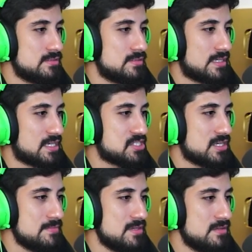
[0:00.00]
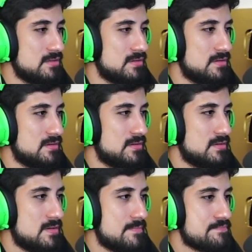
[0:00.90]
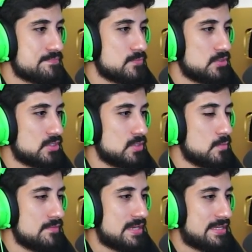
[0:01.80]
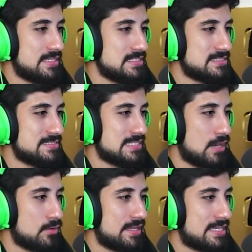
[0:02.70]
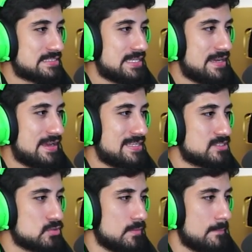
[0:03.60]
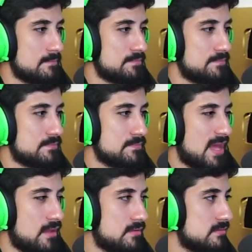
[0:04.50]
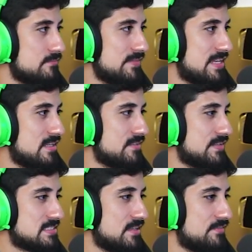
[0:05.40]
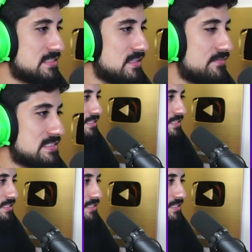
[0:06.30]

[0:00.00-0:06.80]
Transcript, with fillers: ¿Agacharme? No entiendo muy bien aquí si la lógica sea esto. Ya, fácil, fácil, fácil.